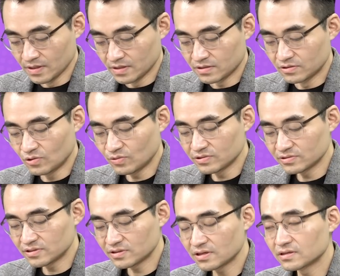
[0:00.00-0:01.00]
글로벌
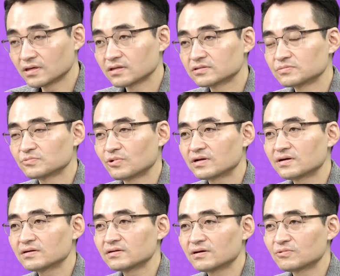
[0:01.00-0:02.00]
정치가 이게 좀
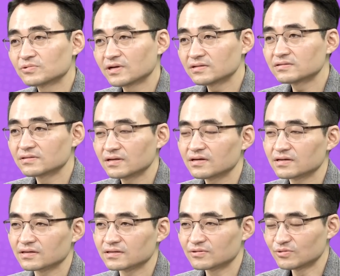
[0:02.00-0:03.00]
화랑이라고는
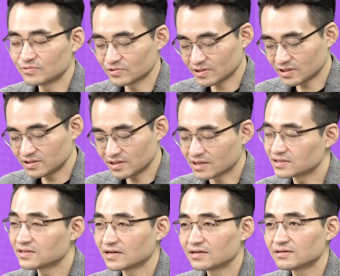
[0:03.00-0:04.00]
하는데 이거 뭐 착시
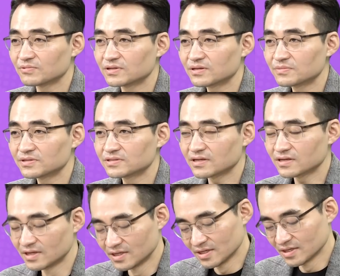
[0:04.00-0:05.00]
아니냐. 왜냐하면 이제
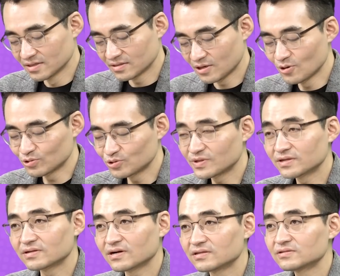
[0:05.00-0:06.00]

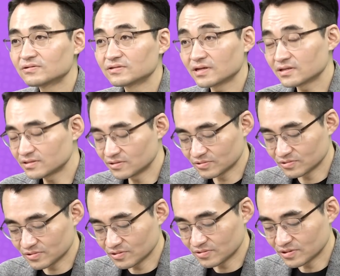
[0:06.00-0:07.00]
대형주만 가는 건
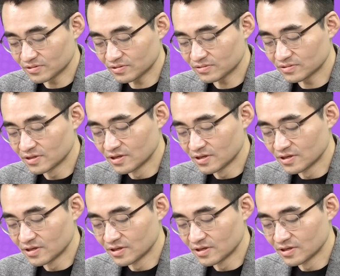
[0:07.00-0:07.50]
사실이거든요. 그래서